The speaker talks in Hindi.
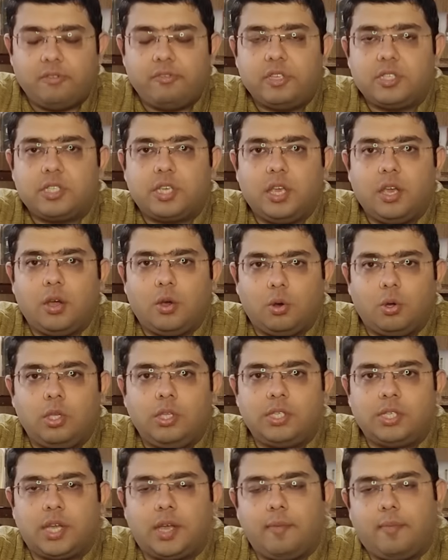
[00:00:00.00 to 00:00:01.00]
ये विस्की
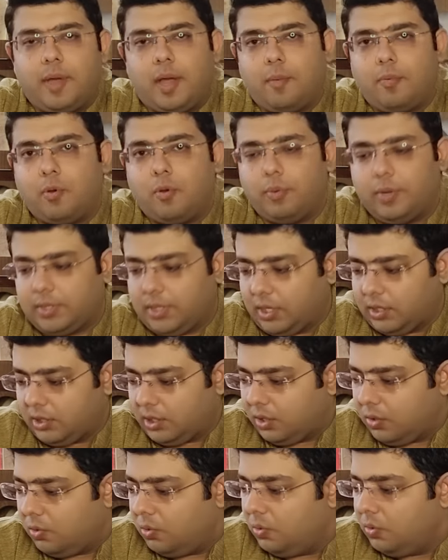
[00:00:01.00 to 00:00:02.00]
खुल जाए मैं आपको
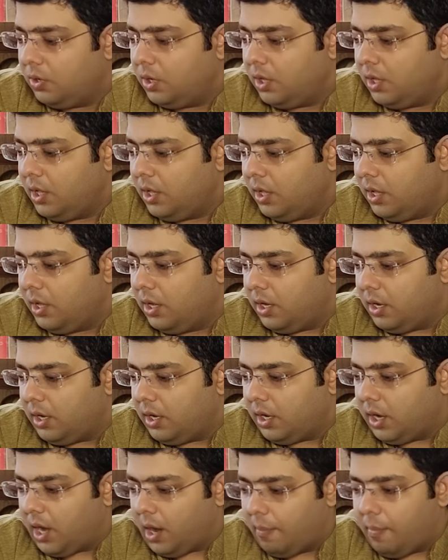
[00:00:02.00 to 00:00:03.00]
बताता हूँ
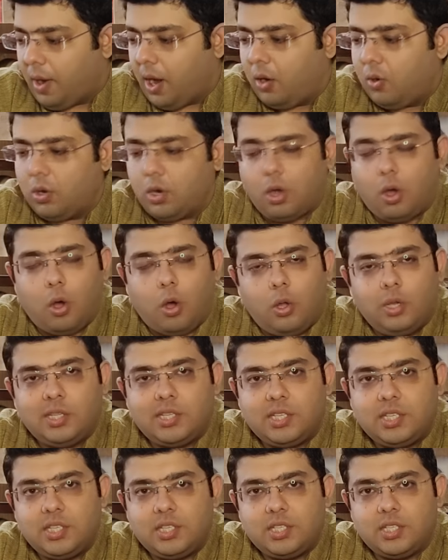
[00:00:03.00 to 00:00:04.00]
अबाउट ऑल
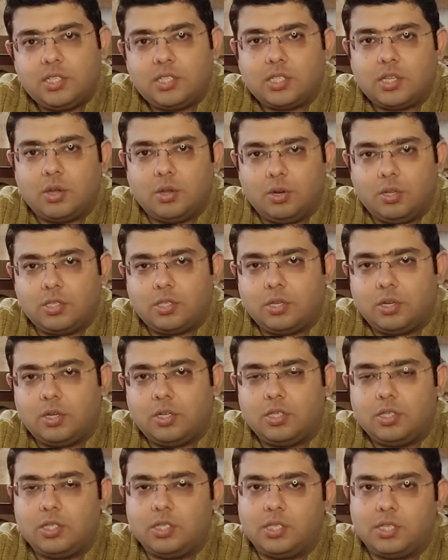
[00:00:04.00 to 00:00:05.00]
सीजन्स
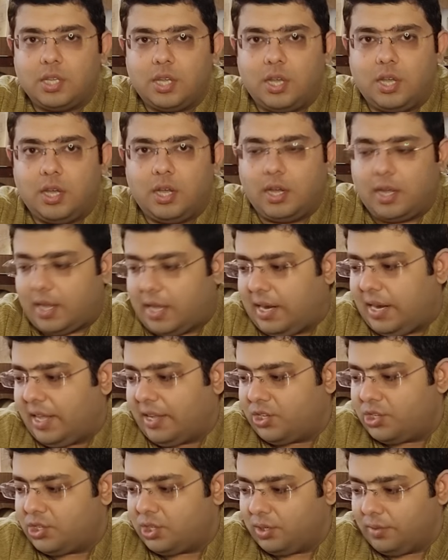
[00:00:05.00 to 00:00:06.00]
कॉनोसोर्स
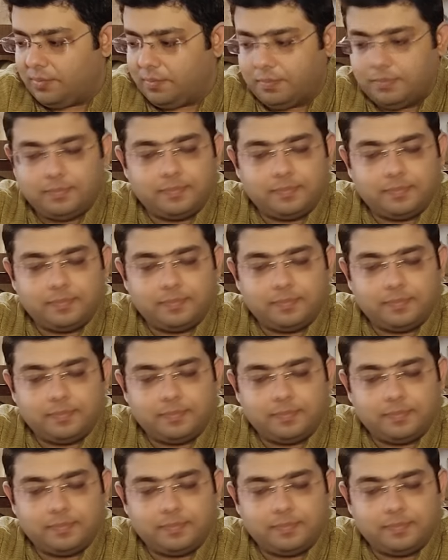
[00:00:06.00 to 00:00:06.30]
कलेक्शन